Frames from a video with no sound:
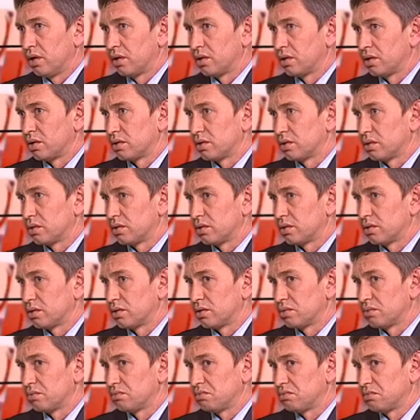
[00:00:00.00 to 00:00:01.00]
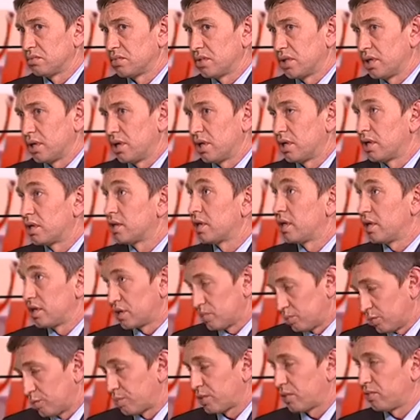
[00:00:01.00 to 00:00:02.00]
А, да,
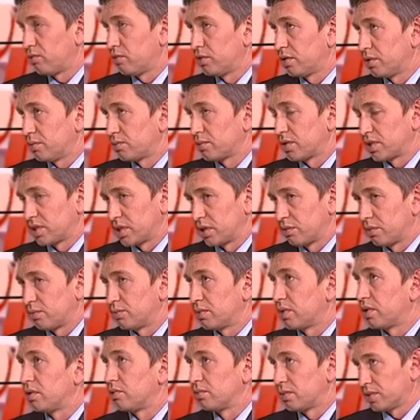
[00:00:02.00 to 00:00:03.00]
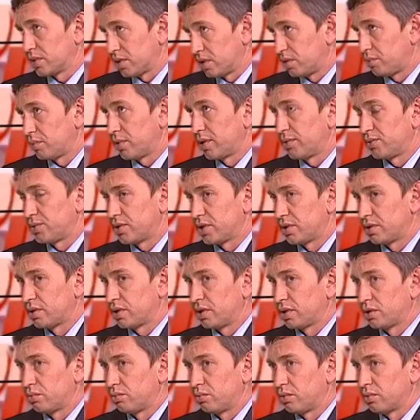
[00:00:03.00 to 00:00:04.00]
анализ мы проводим, на самом деле мы занимаемся
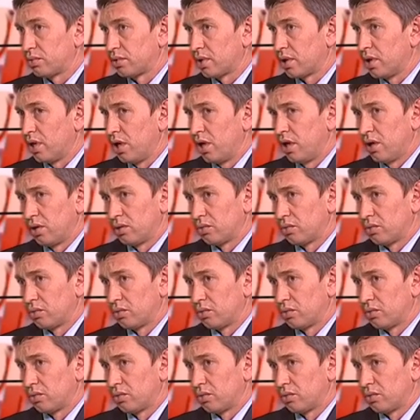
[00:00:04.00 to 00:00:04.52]
этой работой,